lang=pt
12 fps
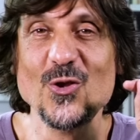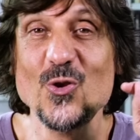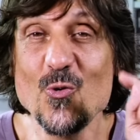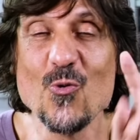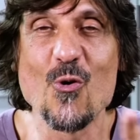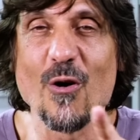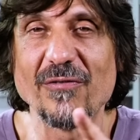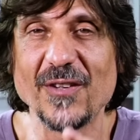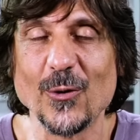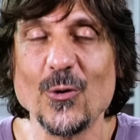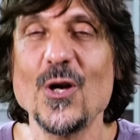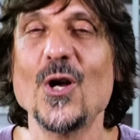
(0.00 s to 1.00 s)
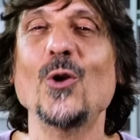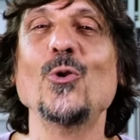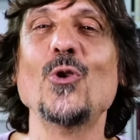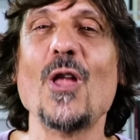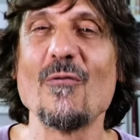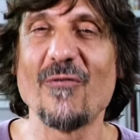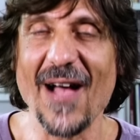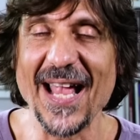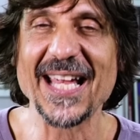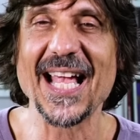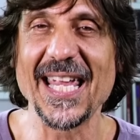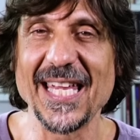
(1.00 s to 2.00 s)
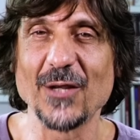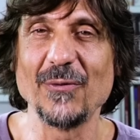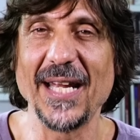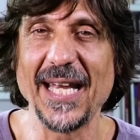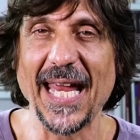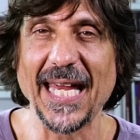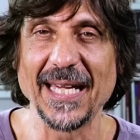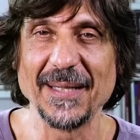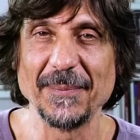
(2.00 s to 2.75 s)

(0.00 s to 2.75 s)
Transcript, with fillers: nunca ouviu no Não Vai Cair Neném.